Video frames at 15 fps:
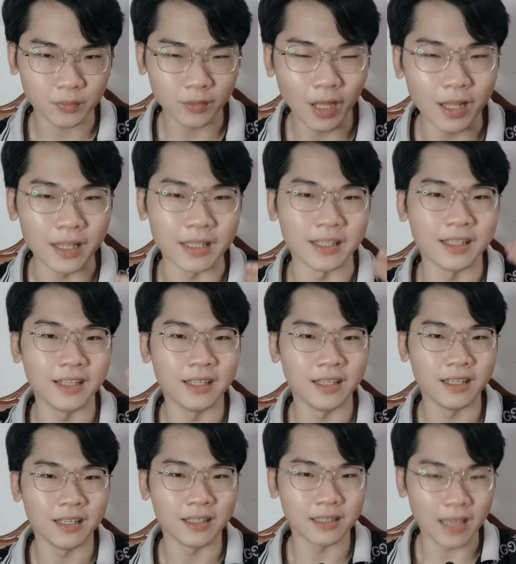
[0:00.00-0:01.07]
thì
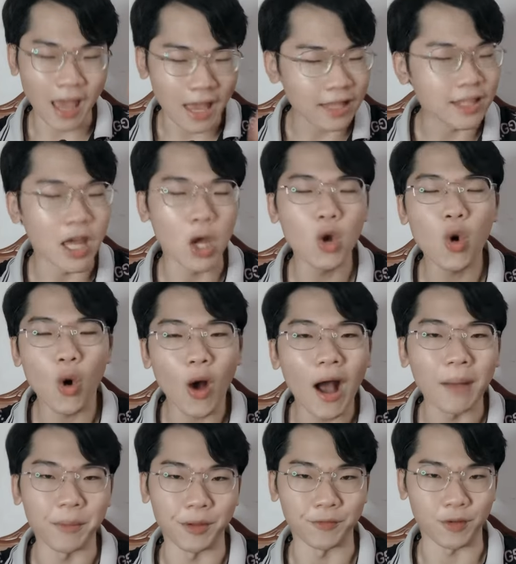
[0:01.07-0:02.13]
càng dễ
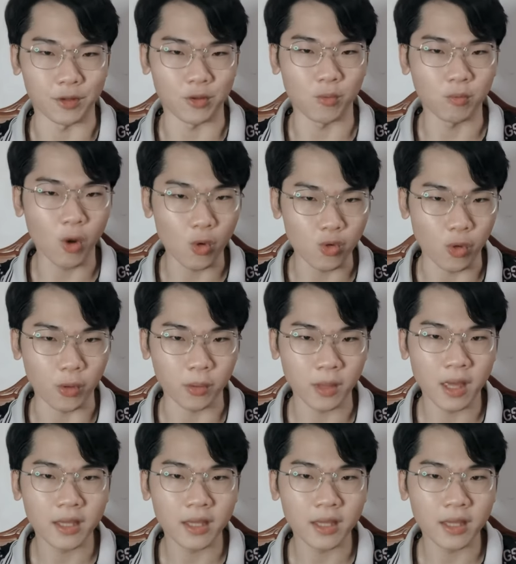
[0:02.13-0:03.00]
hòa mình vào trong câu chuyện,